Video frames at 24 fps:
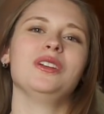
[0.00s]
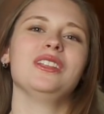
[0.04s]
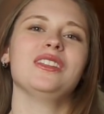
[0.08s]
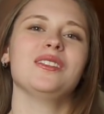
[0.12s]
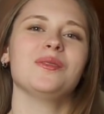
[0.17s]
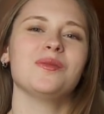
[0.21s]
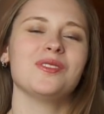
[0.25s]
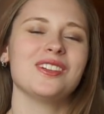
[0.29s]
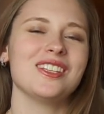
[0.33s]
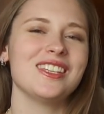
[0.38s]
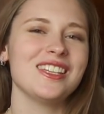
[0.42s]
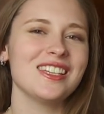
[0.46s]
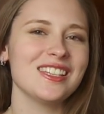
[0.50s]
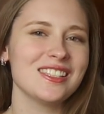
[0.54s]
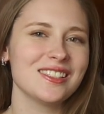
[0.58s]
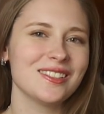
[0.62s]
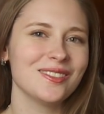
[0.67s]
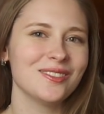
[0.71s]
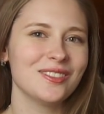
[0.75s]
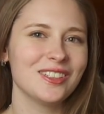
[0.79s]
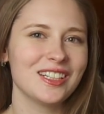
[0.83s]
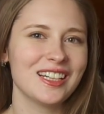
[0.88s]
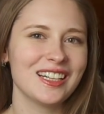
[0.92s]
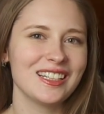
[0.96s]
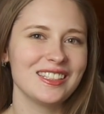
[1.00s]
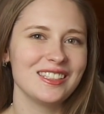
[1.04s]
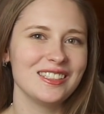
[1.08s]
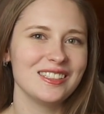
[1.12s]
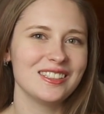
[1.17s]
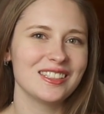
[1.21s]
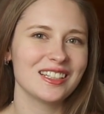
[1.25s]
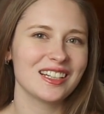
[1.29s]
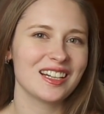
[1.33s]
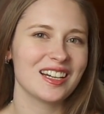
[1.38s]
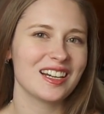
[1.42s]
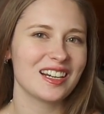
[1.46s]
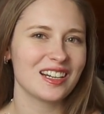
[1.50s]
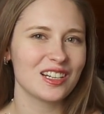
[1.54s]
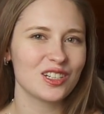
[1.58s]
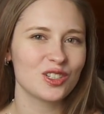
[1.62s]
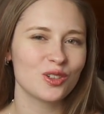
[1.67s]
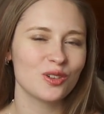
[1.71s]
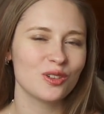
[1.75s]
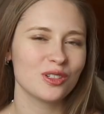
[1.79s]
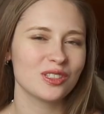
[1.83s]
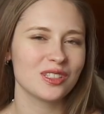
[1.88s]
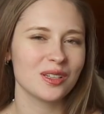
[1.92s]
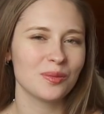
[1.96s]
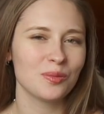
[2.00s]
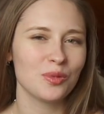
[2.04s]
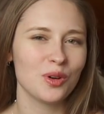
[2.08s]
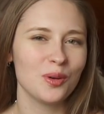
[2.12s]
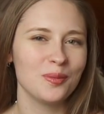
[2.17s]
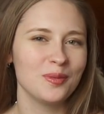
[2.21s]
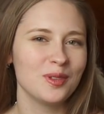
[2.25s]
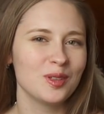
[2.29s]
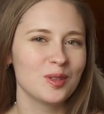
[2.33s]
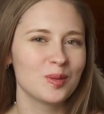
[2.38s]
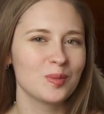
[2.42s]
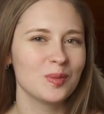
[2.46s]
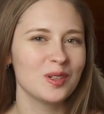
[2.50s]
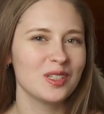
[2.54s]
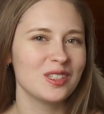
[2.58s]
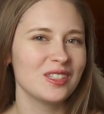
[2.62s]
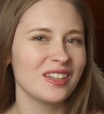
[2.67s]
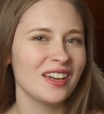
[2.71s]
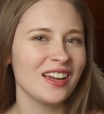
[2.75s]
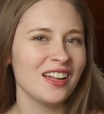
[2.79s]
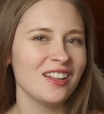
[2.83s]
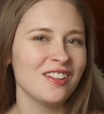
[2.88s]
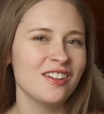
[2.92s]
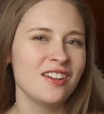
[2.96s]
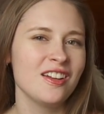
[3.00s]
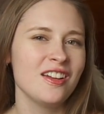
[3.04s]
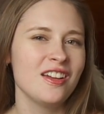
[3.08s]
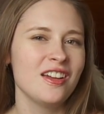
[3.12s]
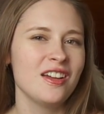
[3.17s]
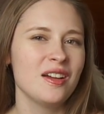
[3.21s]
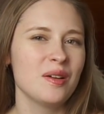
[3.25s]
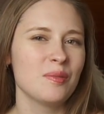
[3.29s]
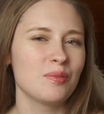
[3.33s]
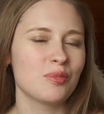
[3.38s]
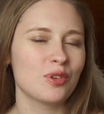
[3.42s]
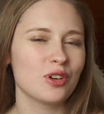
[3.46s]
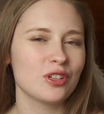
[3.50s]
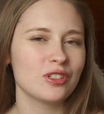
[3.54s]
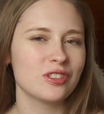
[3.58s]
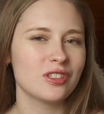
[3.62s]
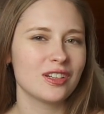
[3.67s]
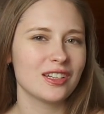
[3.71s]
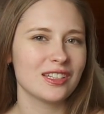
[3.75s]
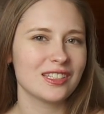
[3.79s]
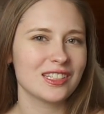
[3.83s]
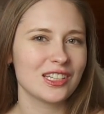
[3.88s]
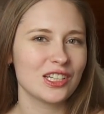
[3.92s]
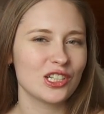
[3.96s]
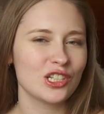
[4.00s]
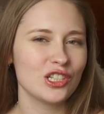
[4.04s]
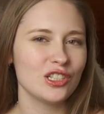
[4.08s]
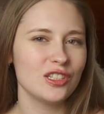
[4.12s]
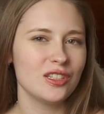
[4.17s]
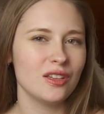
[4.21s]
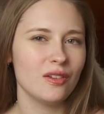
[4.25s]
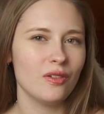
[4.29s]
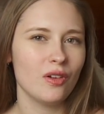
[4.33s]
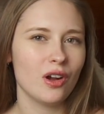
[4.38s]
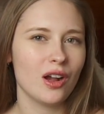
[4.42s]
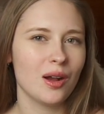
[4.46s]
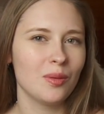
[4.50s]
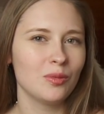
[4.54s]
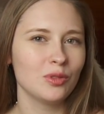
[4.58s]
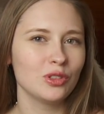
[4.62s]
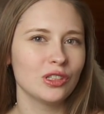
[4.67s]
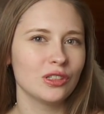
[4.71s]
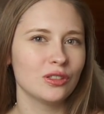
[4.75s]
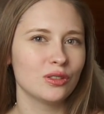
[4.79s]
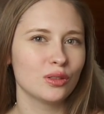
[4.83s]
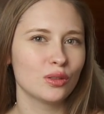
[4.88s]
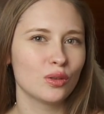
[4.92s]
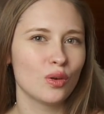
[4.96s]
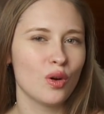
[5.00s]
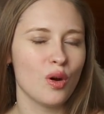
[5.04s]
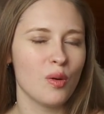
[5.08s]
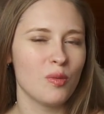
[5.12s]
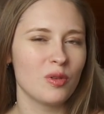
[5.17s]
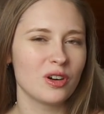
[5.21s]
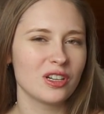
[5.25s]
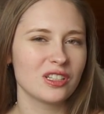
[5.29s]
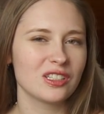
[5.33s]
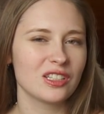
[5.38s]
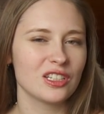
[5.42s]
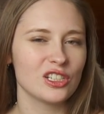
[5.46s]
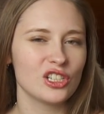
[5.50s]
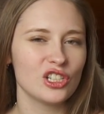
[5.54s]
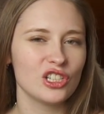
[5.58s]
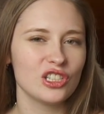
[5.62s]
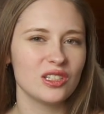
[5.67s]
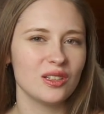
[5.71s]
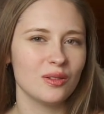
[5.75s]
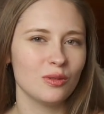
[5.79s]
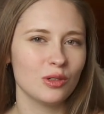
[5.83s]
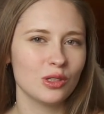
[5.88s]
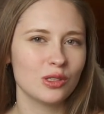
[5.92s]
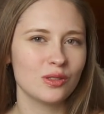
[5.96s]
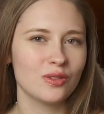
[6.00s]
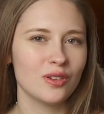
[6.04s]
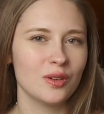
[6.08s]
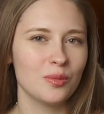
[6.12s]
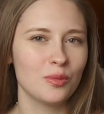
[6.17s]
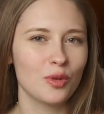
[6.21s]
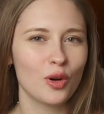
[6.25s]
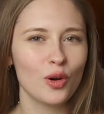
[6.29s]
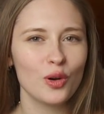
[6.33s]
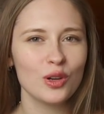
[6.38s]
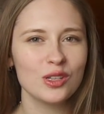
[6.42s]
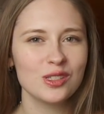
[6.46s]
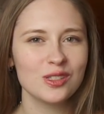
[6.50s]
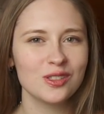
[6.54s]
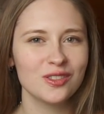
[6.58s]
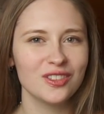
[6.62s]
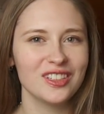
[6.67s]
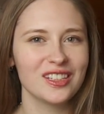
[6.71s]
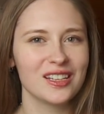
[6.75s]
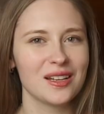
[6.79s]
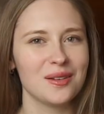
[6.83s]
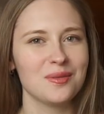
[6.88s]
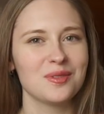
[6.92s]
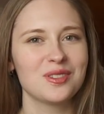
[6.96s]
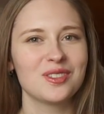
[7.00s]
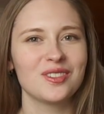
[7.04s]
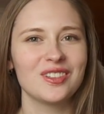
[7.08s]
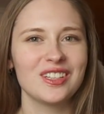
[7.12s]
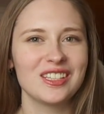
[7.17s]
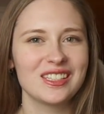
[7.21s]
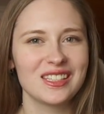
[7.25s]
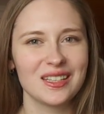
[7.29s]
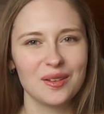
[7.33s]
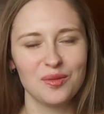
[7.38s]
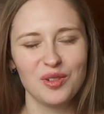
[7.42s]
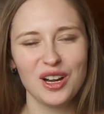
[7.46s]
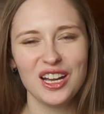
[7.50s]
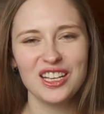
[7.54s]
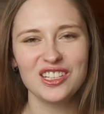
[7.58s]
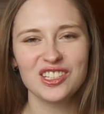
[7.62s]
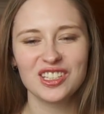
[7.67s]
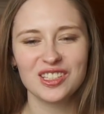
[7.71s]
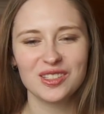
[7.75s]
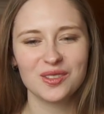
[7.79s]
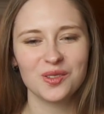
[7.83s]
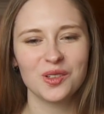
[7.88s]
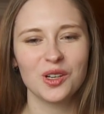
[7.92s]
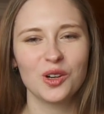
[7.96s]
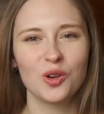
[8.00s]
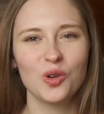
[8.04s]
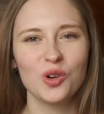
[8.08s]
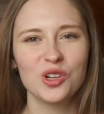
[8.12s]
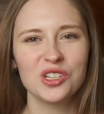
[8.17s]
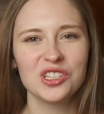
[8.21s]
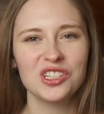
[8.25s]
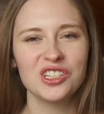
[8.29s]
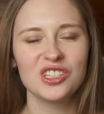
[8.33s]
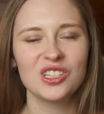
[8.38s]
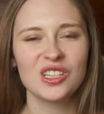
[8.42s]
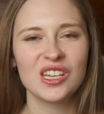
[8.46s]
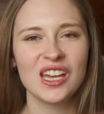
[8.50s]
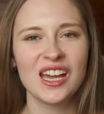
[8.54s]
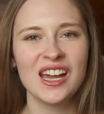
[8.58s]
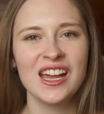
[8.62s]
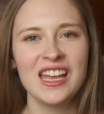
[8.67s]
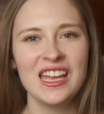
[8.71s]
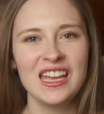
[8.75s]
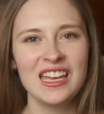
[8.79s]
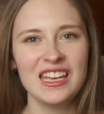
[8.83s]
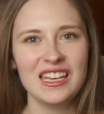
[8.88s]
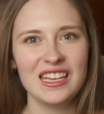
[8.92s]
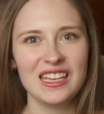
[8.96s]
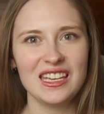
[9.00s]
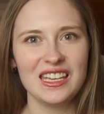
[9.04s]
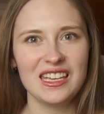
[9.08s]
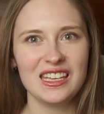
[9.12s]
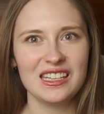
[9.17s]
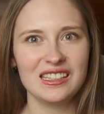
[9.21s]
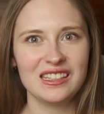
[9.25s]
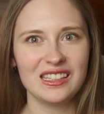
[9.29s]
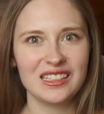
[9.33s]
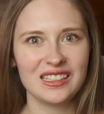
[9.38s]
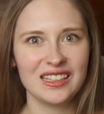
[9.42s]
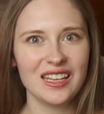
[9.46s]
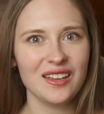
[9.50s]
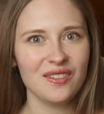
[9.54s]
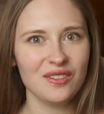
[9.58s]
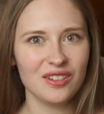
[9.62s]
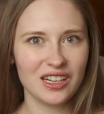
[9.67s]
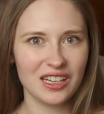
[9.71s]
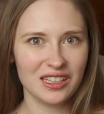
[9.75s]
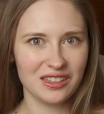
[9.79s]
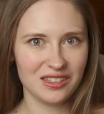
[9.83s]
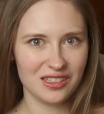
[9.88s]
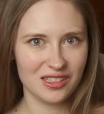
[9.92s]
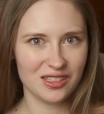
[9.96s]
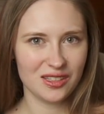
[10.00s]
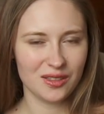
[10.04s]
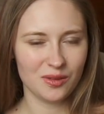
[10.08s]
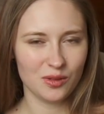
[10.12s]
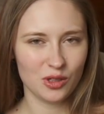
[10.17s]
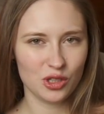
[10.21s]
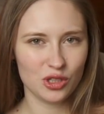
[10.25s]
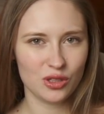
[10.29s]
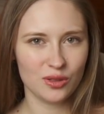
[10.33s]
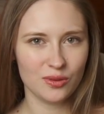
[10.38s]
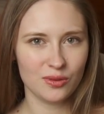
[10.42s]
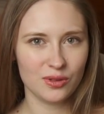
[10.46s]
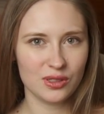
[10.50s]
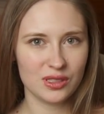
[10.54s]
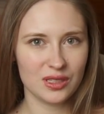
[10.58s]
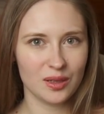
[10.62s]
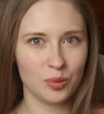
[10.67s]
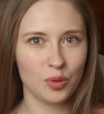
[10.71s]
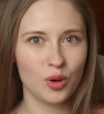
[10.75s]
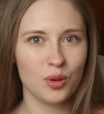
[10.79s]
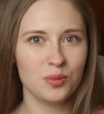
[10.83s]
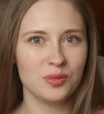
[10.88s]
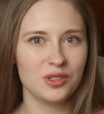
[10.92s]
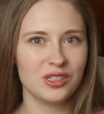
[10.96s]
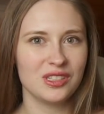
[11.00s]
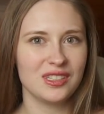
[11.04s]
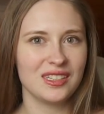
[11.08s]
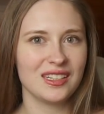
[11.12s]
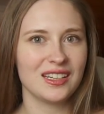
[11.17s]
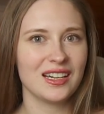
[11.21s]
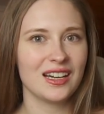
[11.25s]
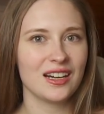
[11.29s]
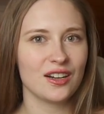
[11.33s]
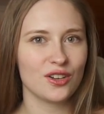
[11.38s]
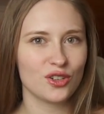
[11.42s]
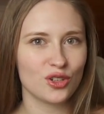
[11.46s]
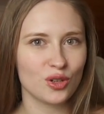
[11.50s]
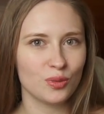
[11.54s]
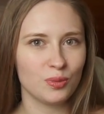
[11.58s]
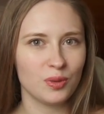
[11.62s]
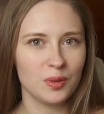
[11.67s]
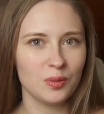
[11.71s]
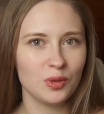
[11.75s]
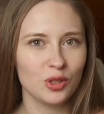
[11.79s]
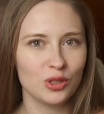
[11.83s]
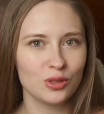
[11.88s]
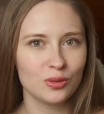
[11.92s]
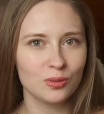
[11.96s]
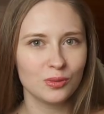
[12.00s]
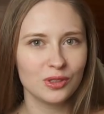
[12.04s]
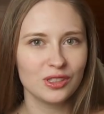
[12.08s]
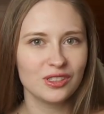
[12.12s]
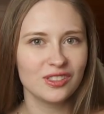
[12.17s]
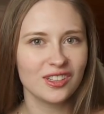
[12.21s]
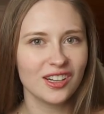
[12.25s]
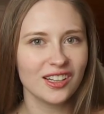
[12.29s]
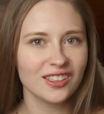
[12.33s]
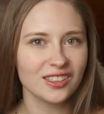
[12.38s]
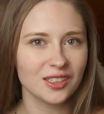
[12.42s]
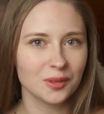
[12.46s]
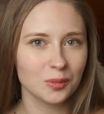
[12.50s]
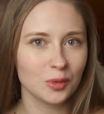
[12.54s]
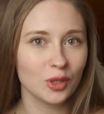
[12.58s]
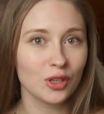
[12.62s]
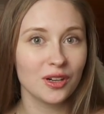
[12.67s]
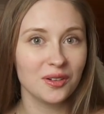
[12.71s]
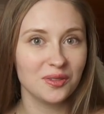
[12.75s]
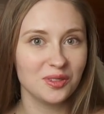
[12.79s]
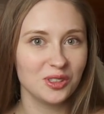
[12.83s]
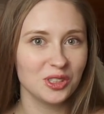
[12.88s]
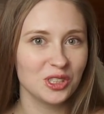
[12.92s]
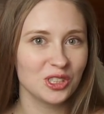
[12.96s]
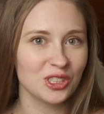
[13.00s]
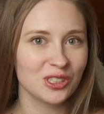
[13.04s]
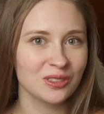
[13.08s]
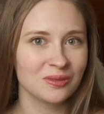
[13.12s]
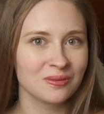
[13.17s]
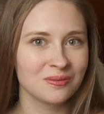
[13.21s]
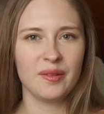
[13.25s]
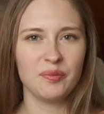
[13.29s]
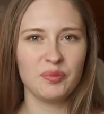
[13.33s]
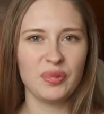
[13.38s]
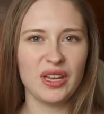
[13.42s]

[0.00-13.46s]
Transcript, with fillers: Поэтому, если вы хотите хорошо запомнить материал, Просто расскажите его кому-то другому, расскажите его своим родственникам, своей собачке, своей кошечке, и тогда вероятность того, что вы запомните и хорошо поймете материал, намного выше.